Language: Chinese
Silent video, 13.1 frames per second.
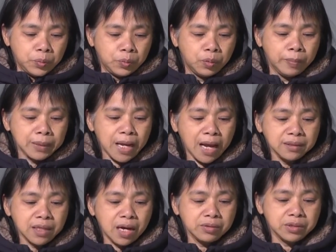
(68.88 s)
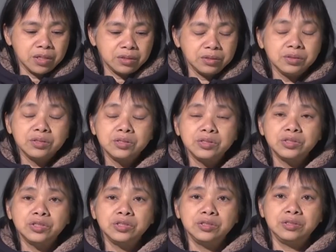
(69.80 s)
我们看到的
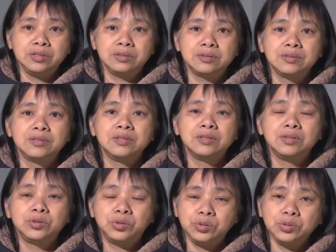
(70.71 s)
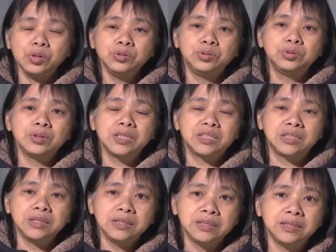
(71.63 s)
是许多许多的
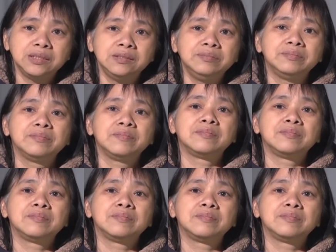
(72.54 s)
信息，